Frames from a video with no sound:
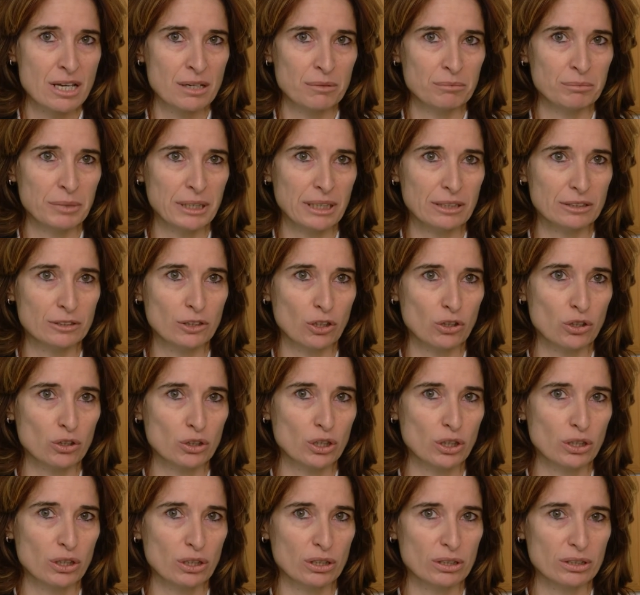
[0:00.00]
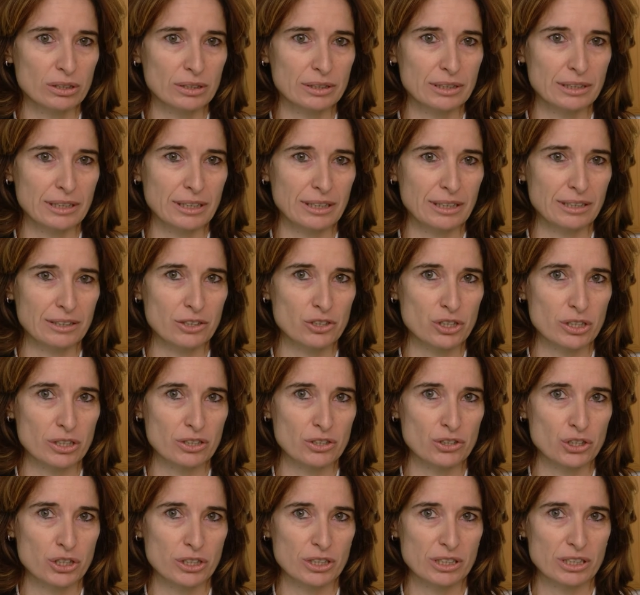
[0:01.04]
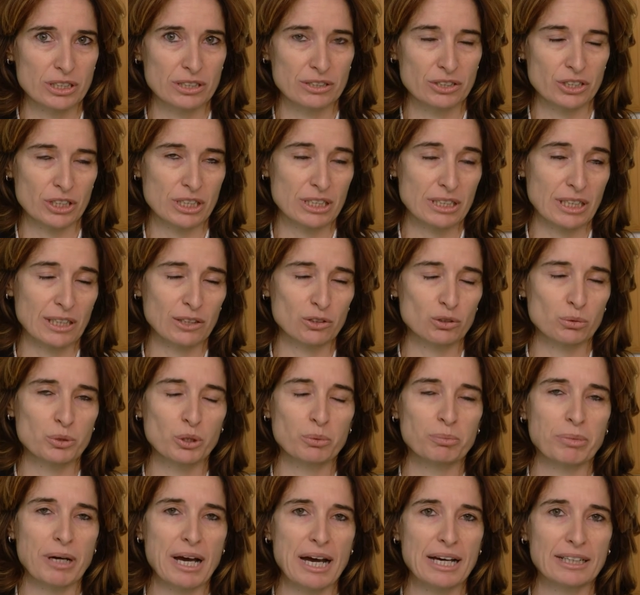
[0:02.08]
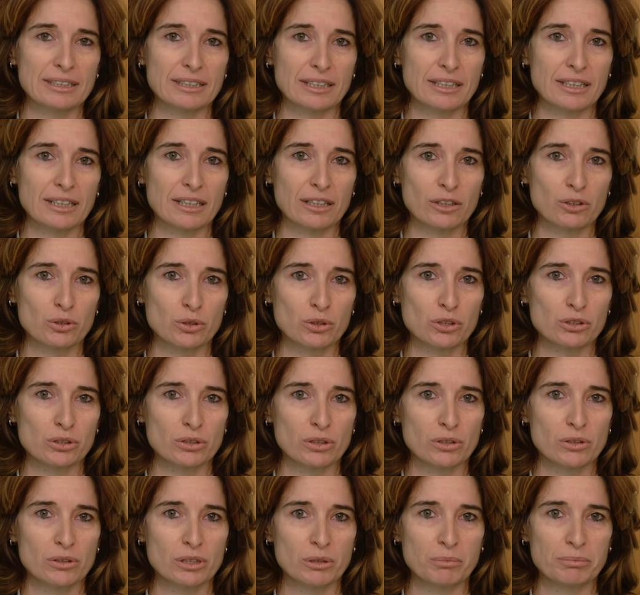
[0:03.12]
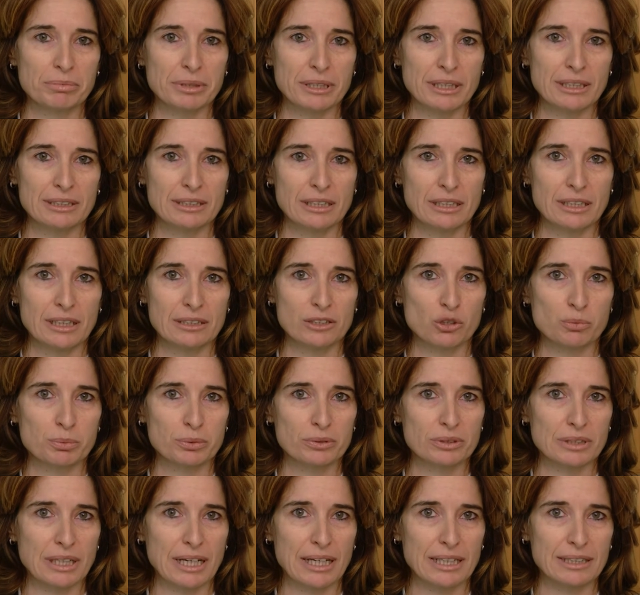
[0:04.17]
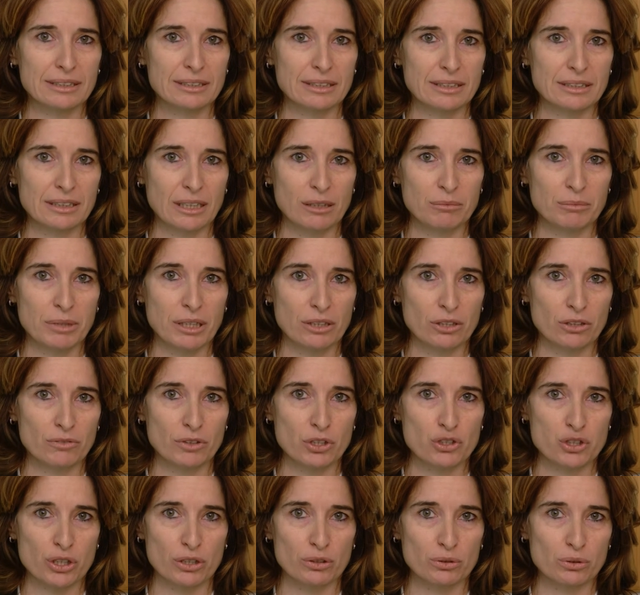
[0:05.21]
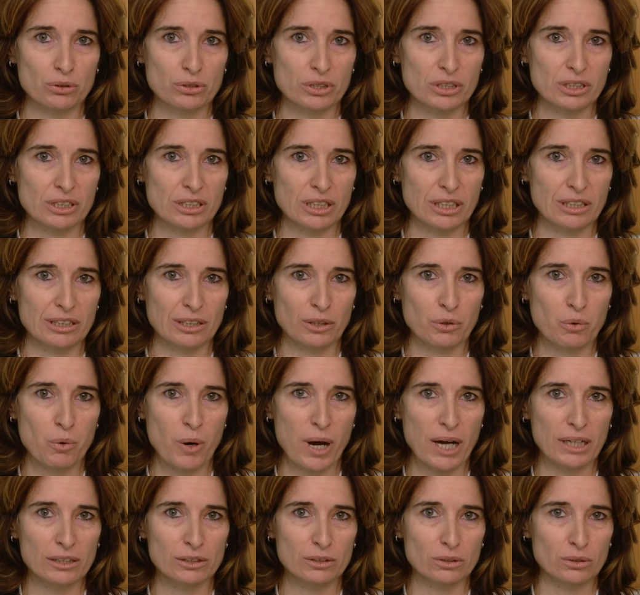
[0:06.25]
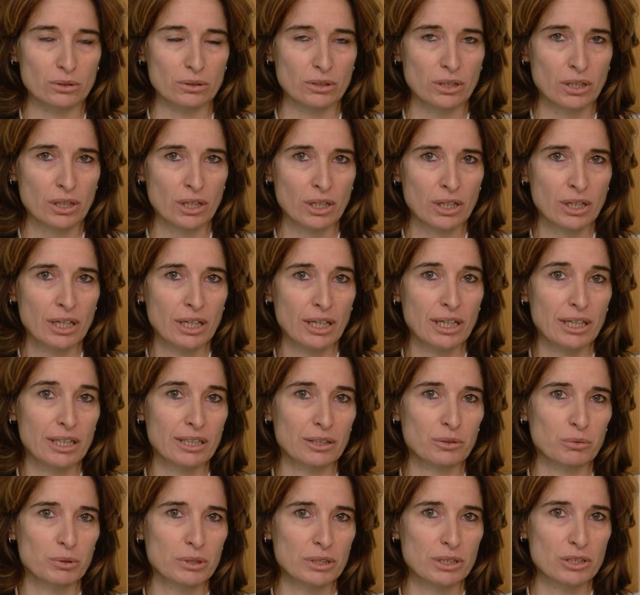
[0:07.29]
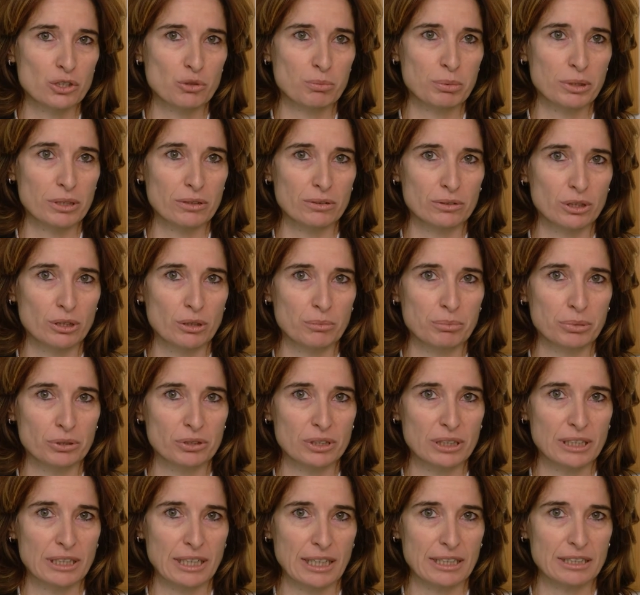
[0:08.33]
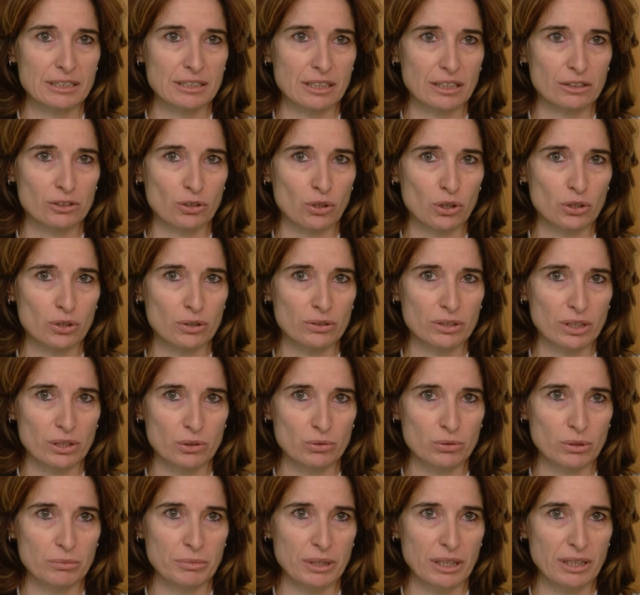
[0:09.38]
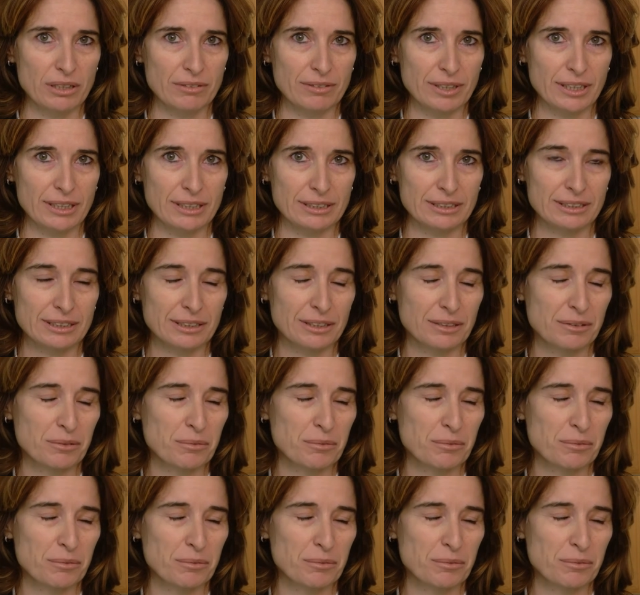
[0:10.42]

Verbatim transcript: Beh, a Tokyo eh, c'è stato mio padre, ha corso le Olimpiadi lì a disputate nel 1964 e quindi spero di poter essere a Tokyo nel 2020.